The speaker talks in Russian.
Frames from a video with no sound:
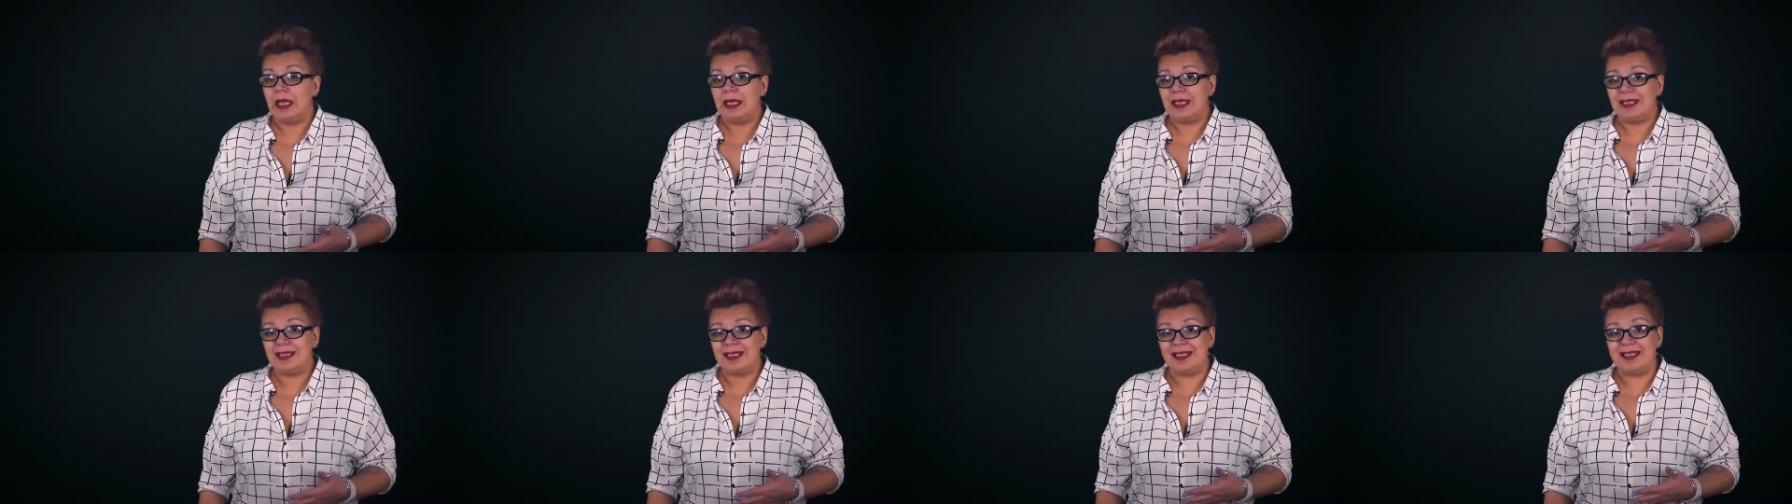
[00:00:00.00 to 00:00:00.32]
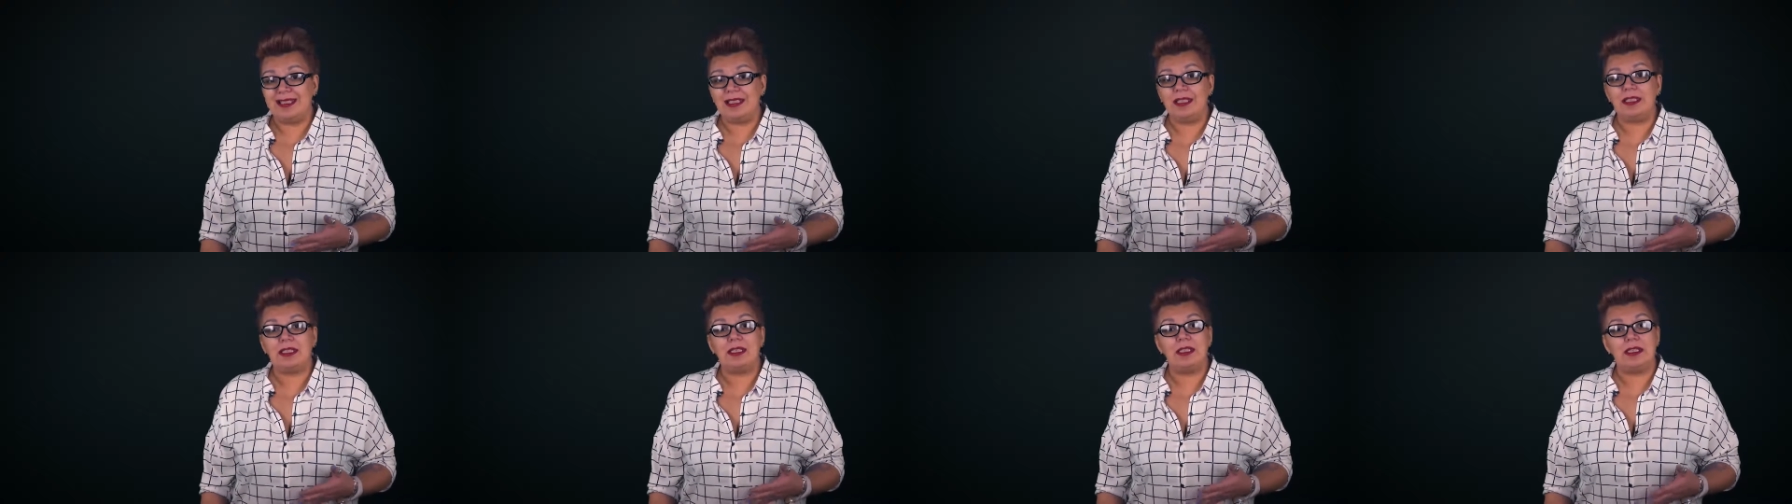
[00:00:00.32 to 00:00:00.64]
за
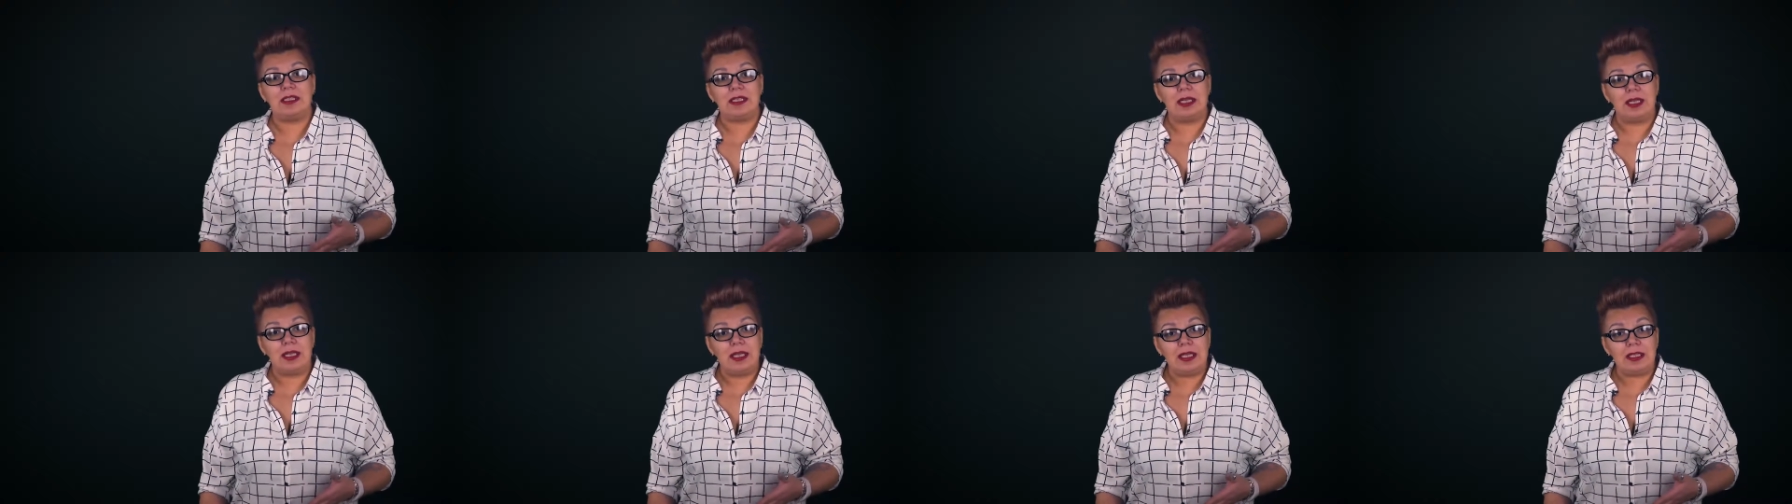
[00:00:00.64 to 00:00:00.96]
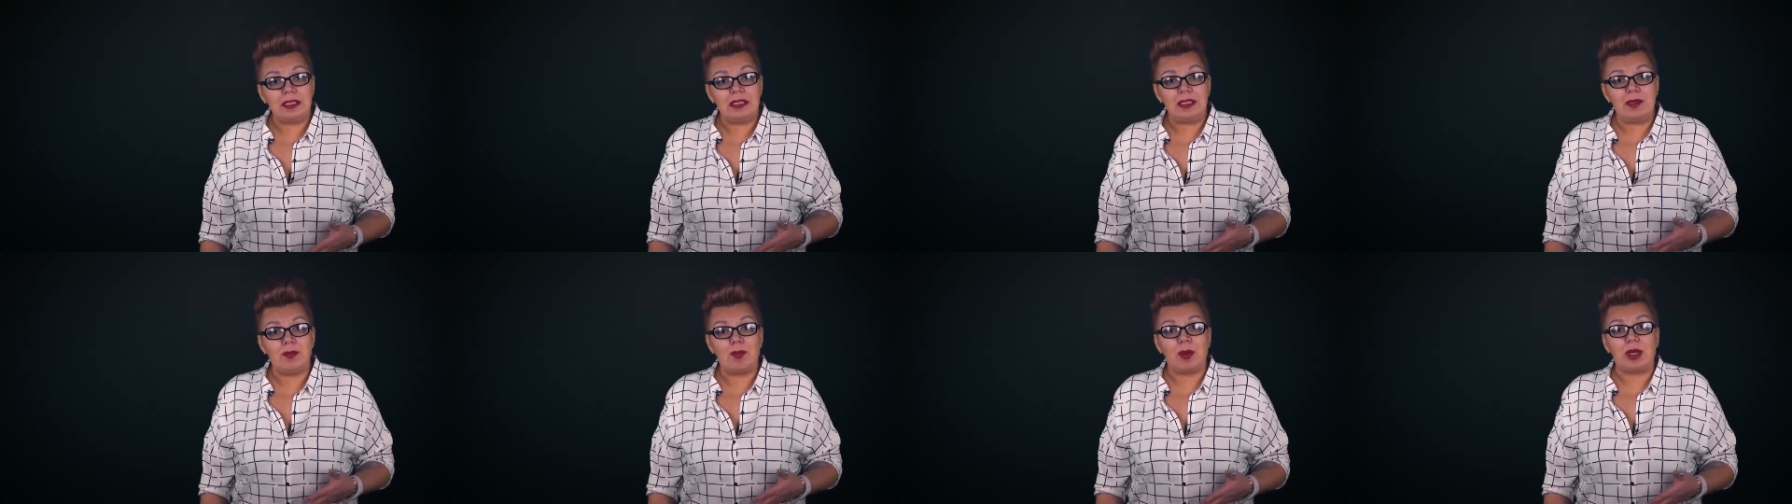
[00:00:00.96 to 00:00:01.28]

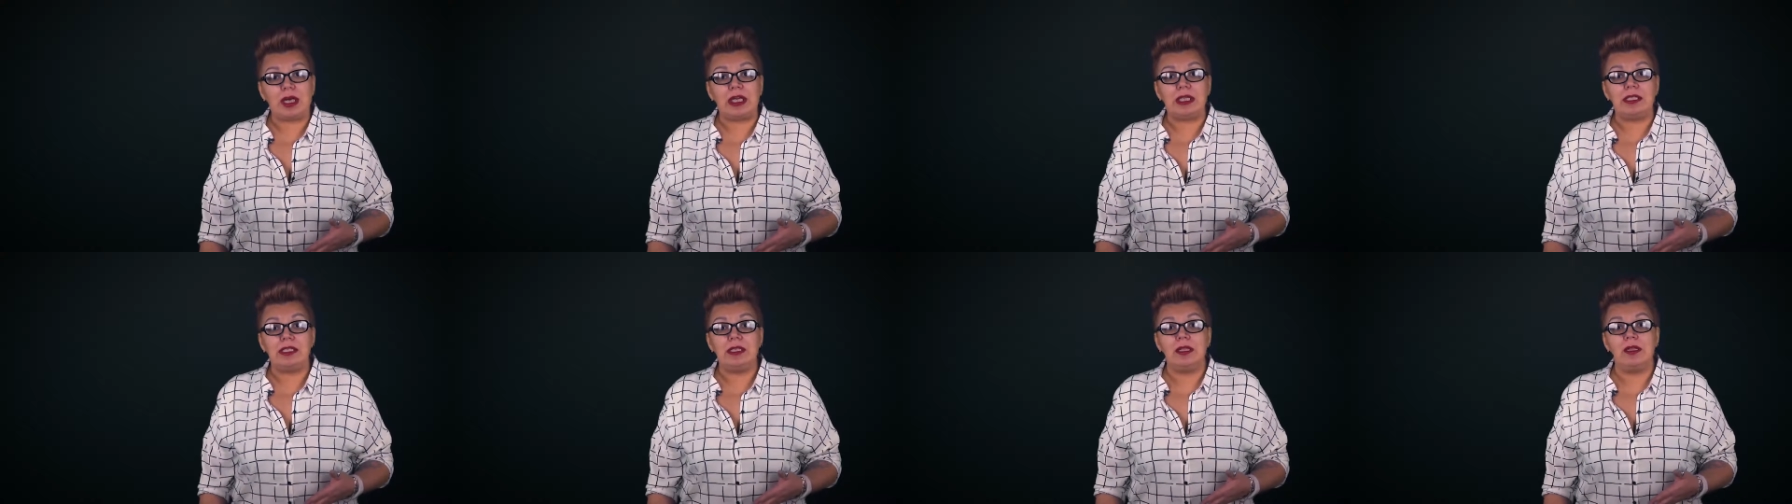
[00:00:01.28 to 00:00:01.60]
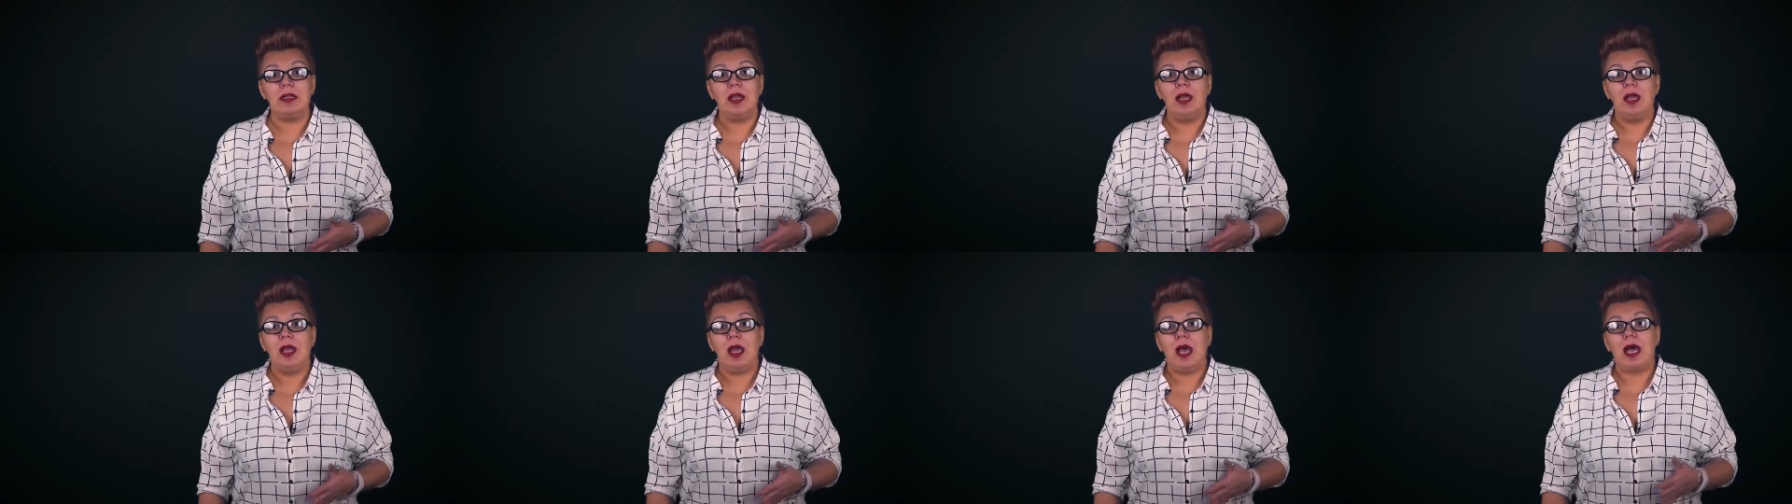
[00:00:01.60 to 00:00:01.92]
десятилетия
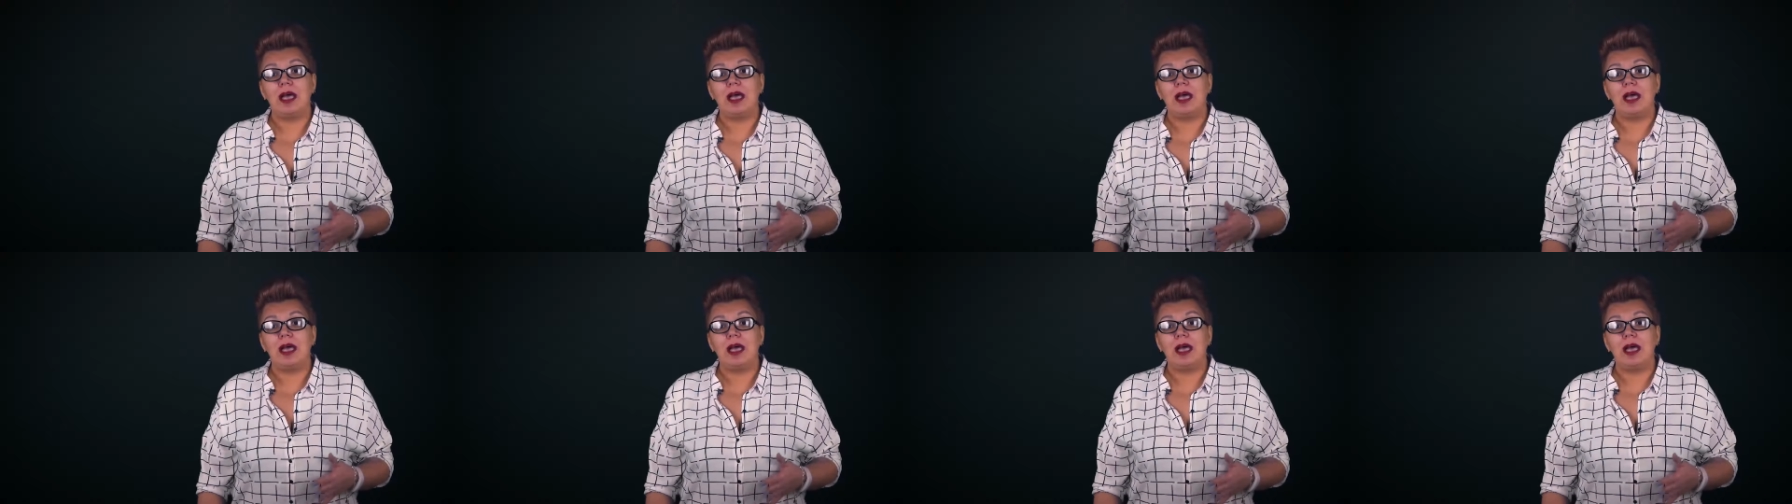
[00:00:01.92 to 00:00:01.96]
породил